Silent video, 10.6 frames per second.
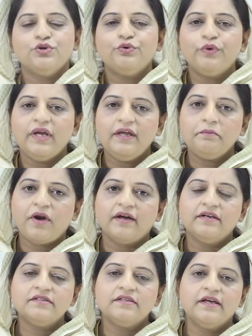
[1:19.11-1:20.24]
जो रूटीन
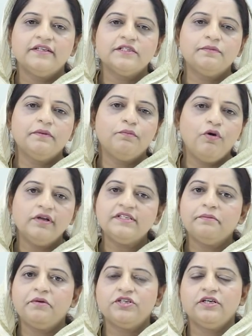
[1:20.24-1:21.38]
प्रैक्टिस है जिसमें बहुत
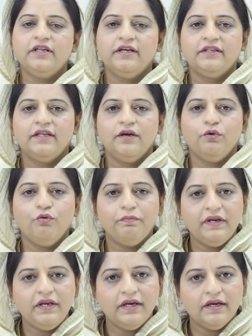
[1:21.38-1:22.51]
से पेशेंट देखते हैं
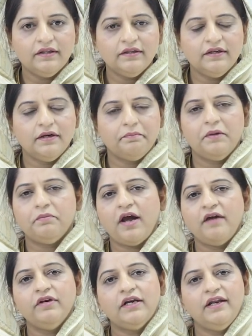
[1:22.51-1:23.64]
ओपीडी के अंदर अपने
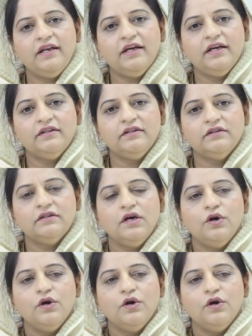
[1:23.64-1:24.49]
प्राइवेट क्लिनिक के अंदर